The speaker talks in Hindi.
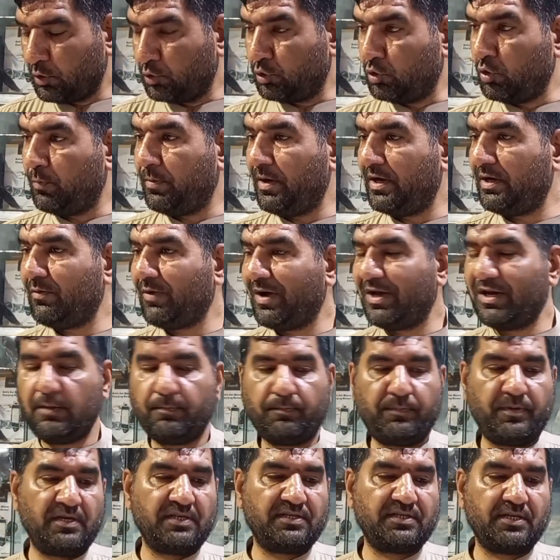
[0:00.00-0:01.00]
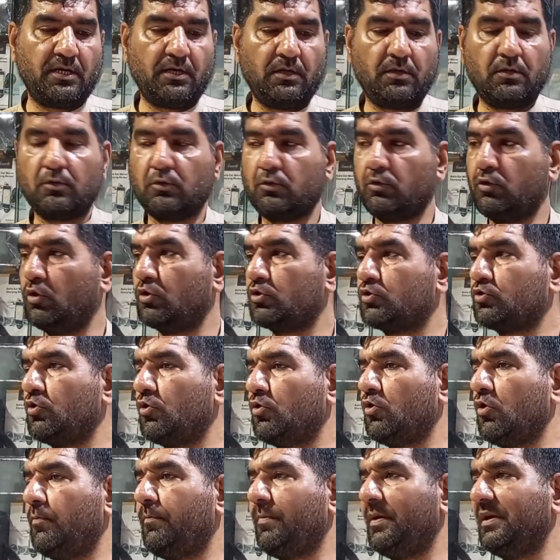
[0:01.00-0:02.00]
दुबई वाले पीस है दोस्तों
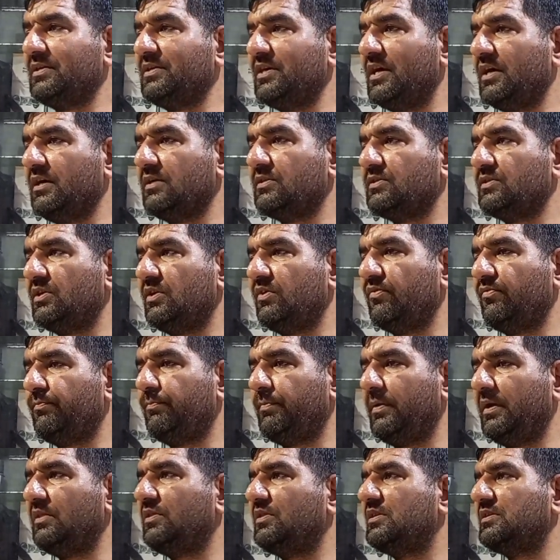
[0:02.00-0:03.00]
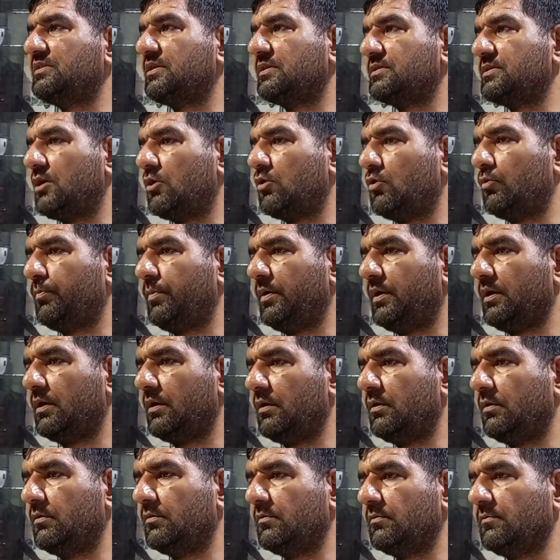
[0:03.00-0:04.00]
को पड़ जाएगा सिर्फ पैंतीस हज़ार रुपये का